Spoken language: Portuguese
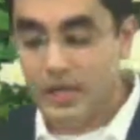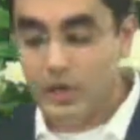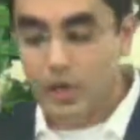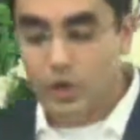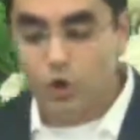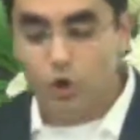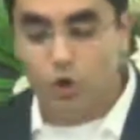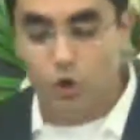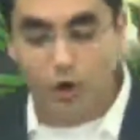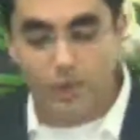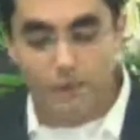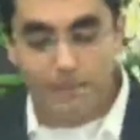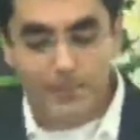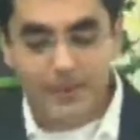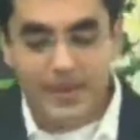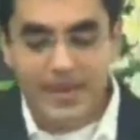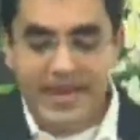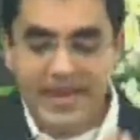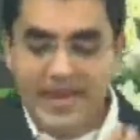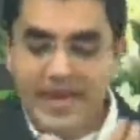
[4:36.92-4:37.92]

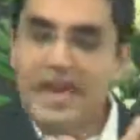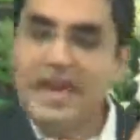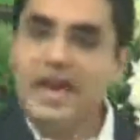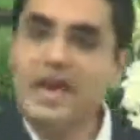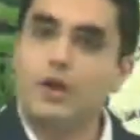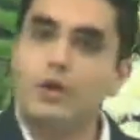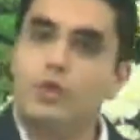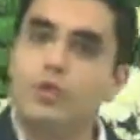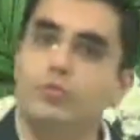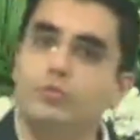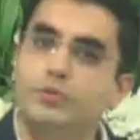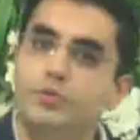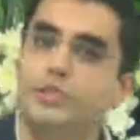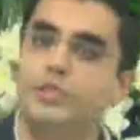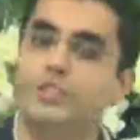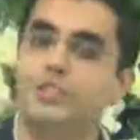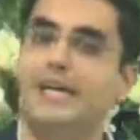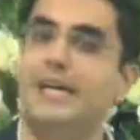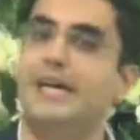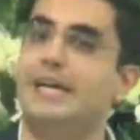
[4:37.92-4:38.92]
cooperar com o
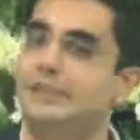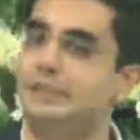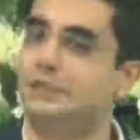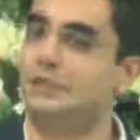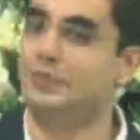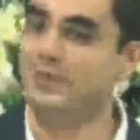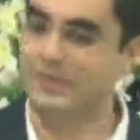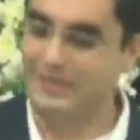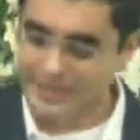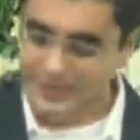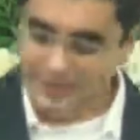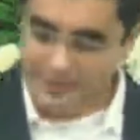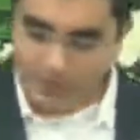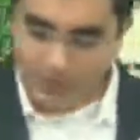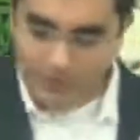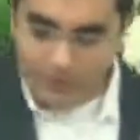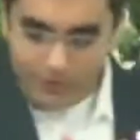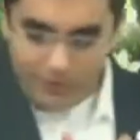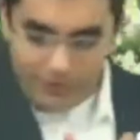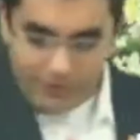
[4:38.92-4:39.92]
Estado,
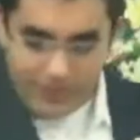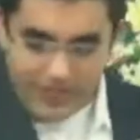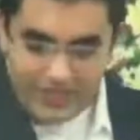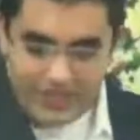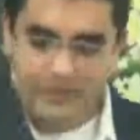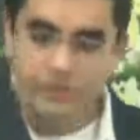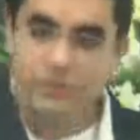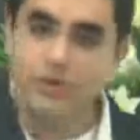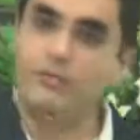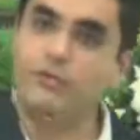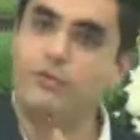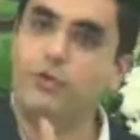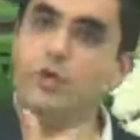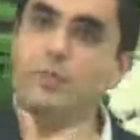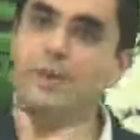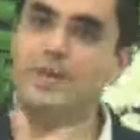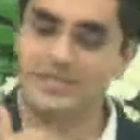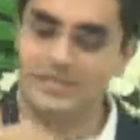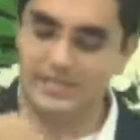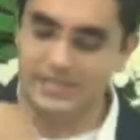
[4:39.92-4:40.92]
promovendo a
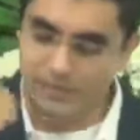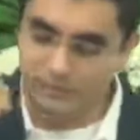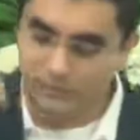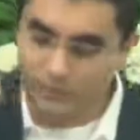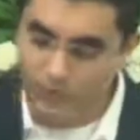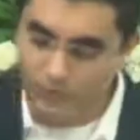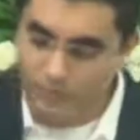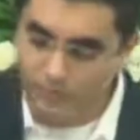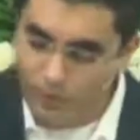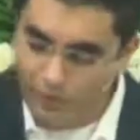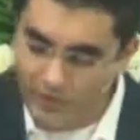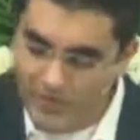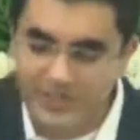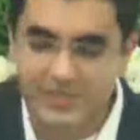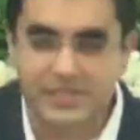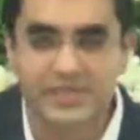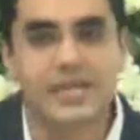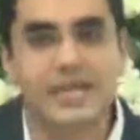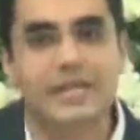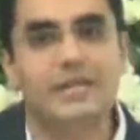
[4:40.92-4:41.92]
formação de bons
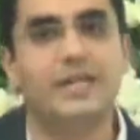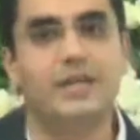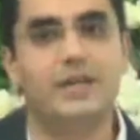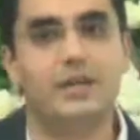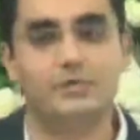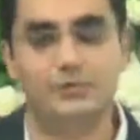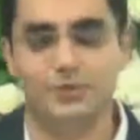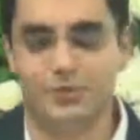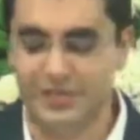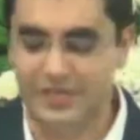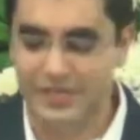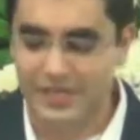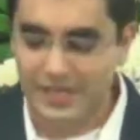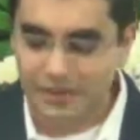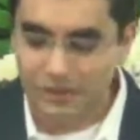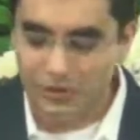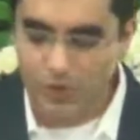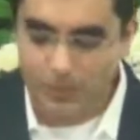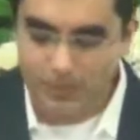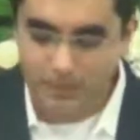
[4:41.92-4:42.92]
cidadãos,
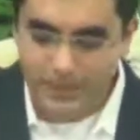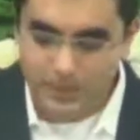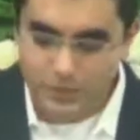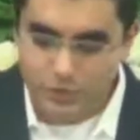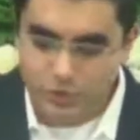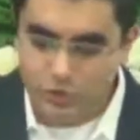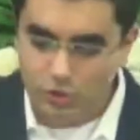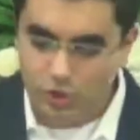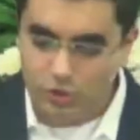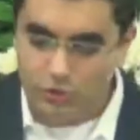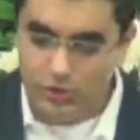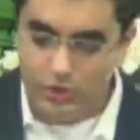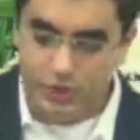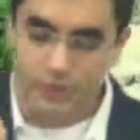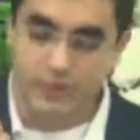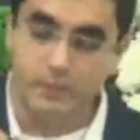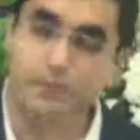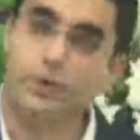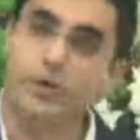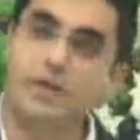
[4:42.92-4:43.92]
com pessoas
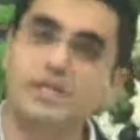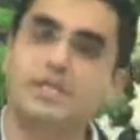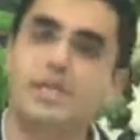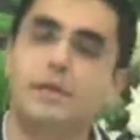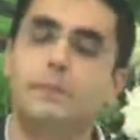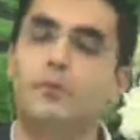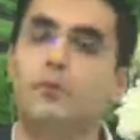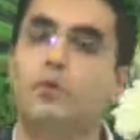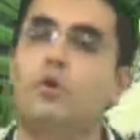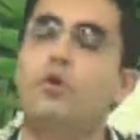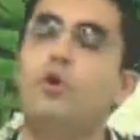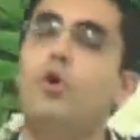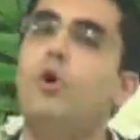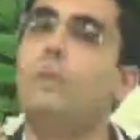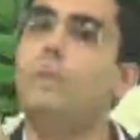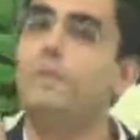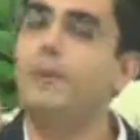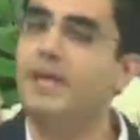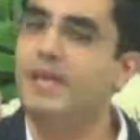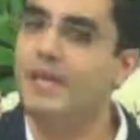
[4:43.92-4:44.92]
que, por exemplo,
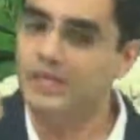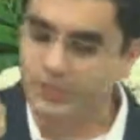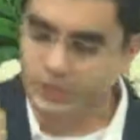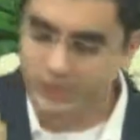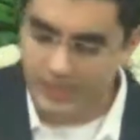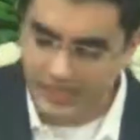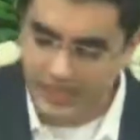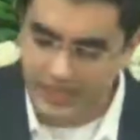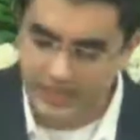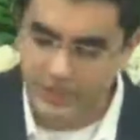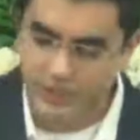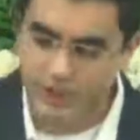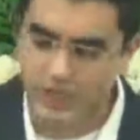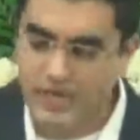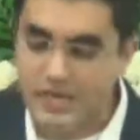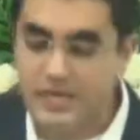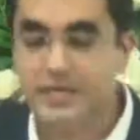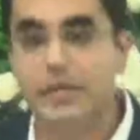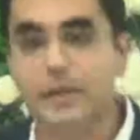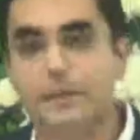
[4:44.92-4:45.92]
cumprem as leis,
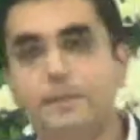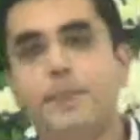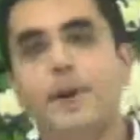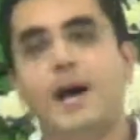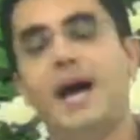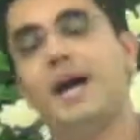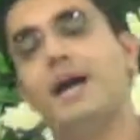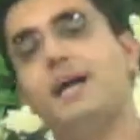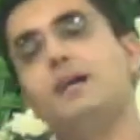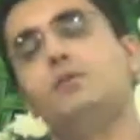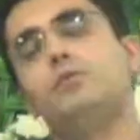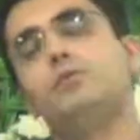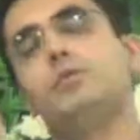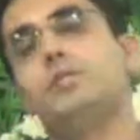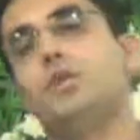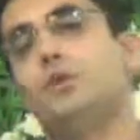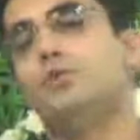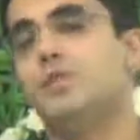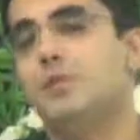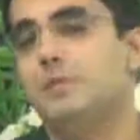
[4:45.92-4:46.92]
que pagam
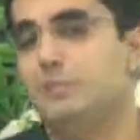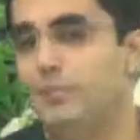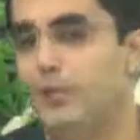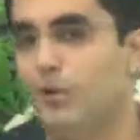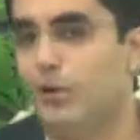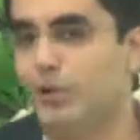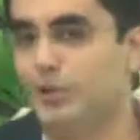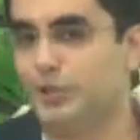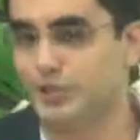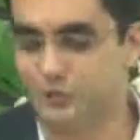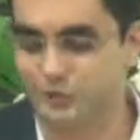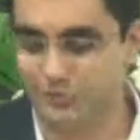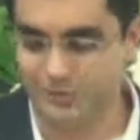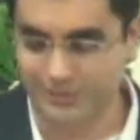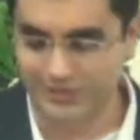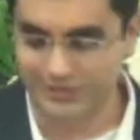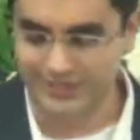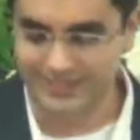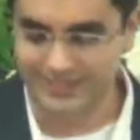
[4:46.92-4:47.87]
seus impostos.